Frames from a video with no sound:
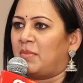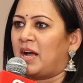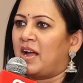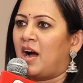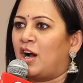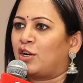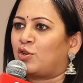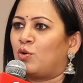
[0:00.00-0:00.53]
மை
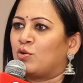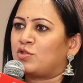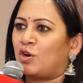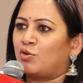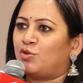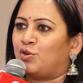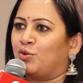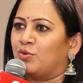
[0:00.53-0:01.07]
ஹார்ட் கோஸ்
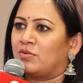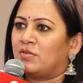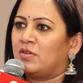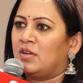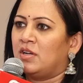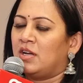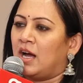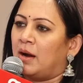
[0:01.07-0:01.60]
அவுட் டூ
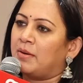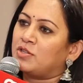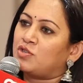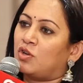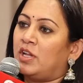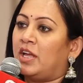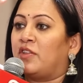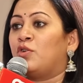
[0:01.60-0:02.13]
அப்படின்னு
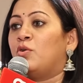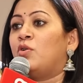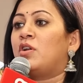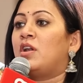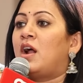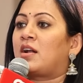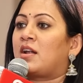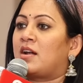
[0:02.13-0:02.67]
சொல்லி ஏதோ
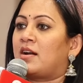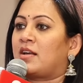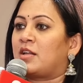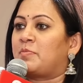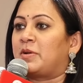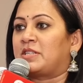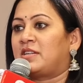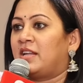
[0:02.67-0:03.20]
ஒரு நாட்டில்
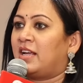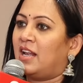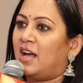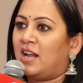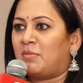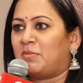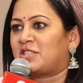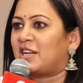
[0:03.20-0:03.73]
நடக்கிற
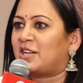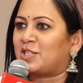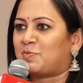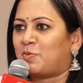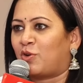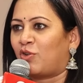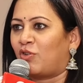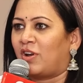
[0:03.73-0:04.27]
பிரச்சனைக்கெல்லாம் நம்ம
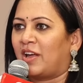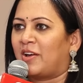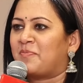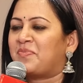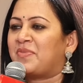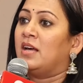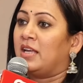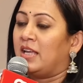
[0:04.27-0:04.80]
ஸ்டேட்டஸ் போடுறோம்ல
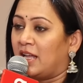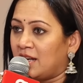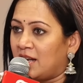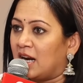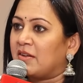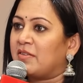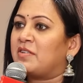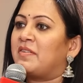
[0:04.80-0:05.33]
என்
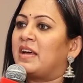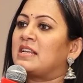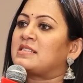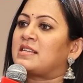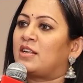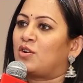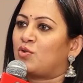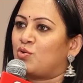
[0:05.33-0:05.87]
கணவர் வேலை
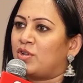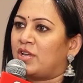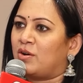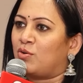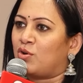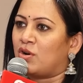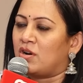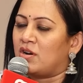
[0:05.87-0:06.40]
செய்யக்கூடிய
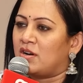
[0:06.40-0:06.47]
ஒரு